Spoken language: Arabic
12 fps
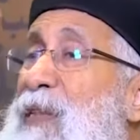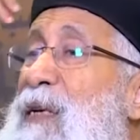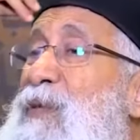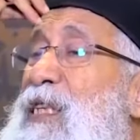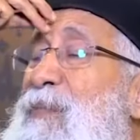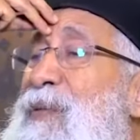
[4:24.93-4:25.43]

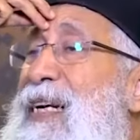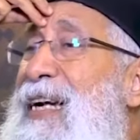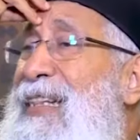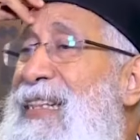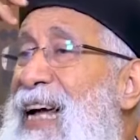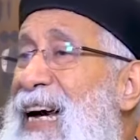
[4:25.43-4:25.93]
بتمشي
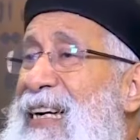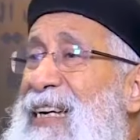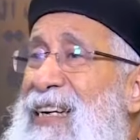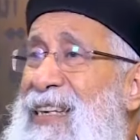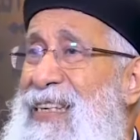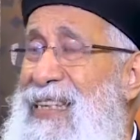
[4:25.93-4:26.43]
بإرادتك
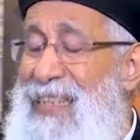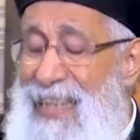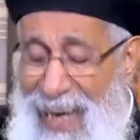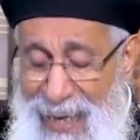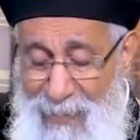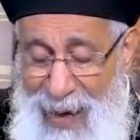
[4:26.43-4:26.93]

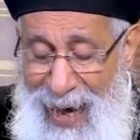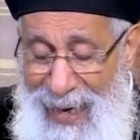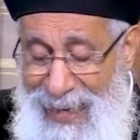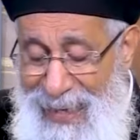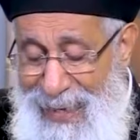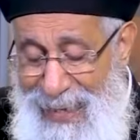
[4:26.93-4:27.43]
زي ما
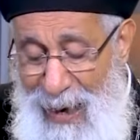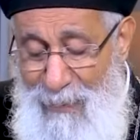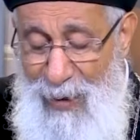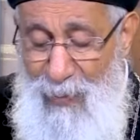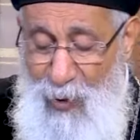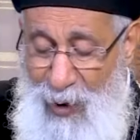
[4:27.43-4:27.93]
قال
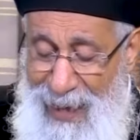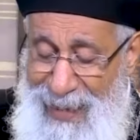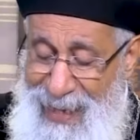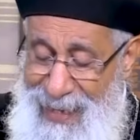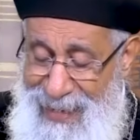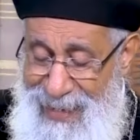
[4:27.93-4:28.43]
الكتاب
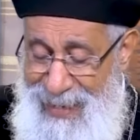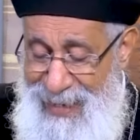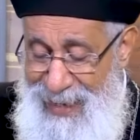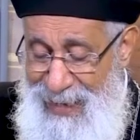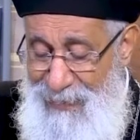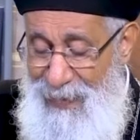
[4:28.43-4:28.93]
المقدس
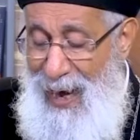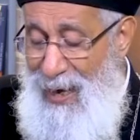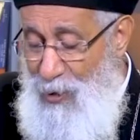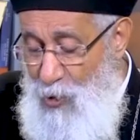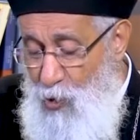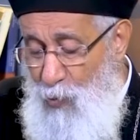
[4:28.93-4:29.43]
في
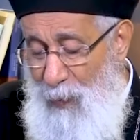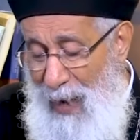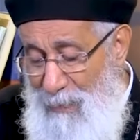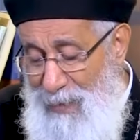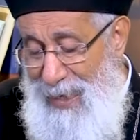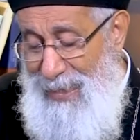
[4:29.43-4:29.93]
أيوب
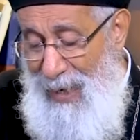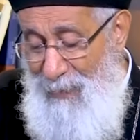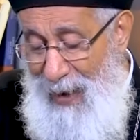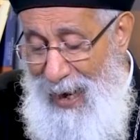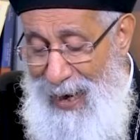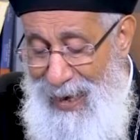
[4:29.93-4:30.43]
خمسة
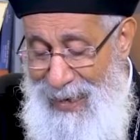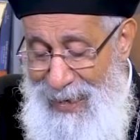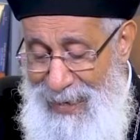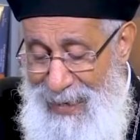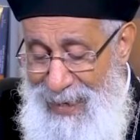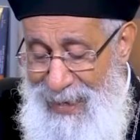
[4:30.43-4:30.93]
سبعة
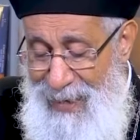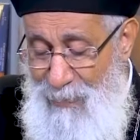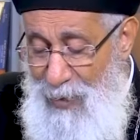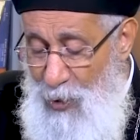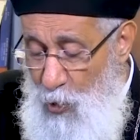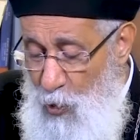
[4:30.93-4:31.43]

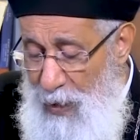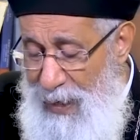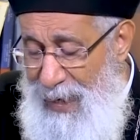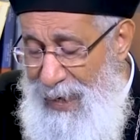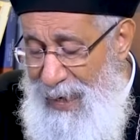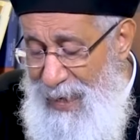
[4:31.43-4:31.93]
بيقول
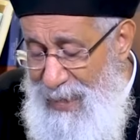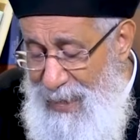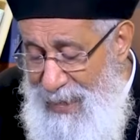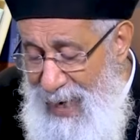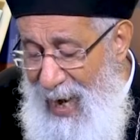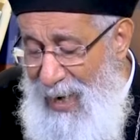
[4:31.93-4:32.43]

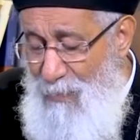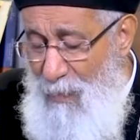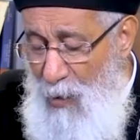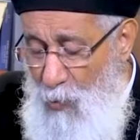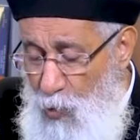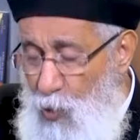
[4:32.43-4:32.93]
الإنسان
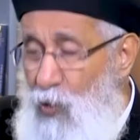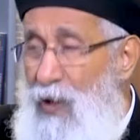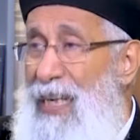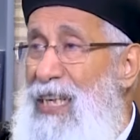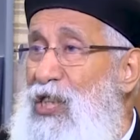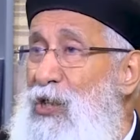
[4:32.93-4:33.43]
مولود
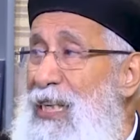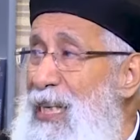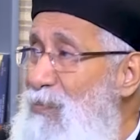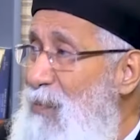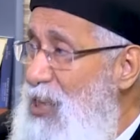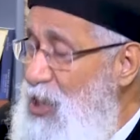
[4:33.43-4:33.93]

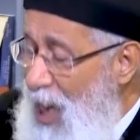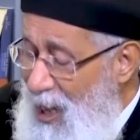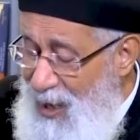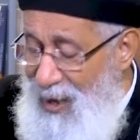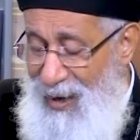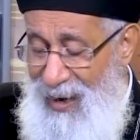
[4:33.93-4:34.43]

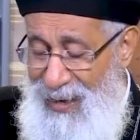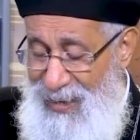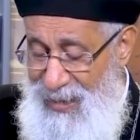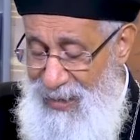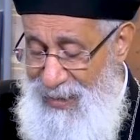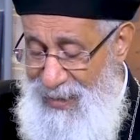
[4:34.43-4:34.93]
للمشقة
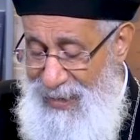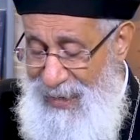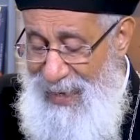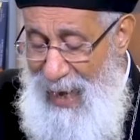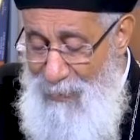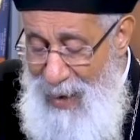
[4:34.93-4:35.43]

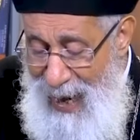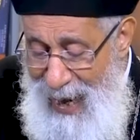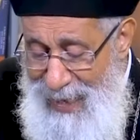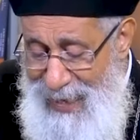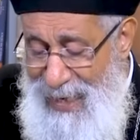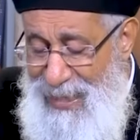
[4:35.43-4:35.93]
كما
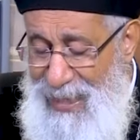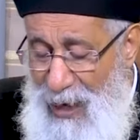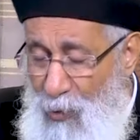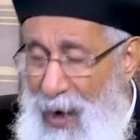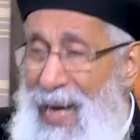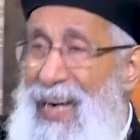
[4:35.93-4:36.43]
أن
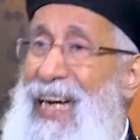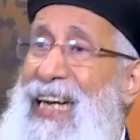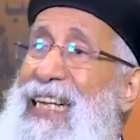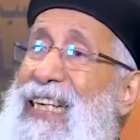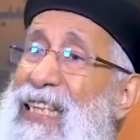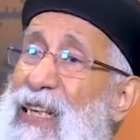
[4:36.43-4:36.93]
الجوارح
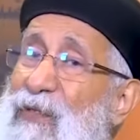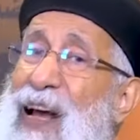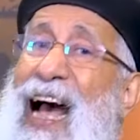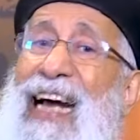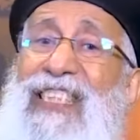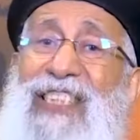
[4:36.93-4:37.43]

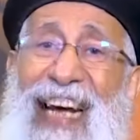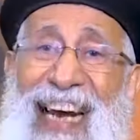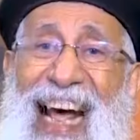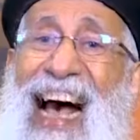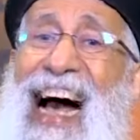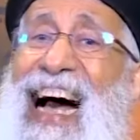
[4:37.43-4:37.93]
لارتفاع
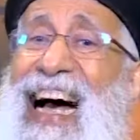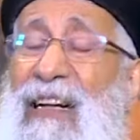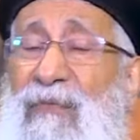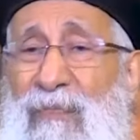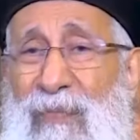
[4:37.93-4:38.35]
الجناح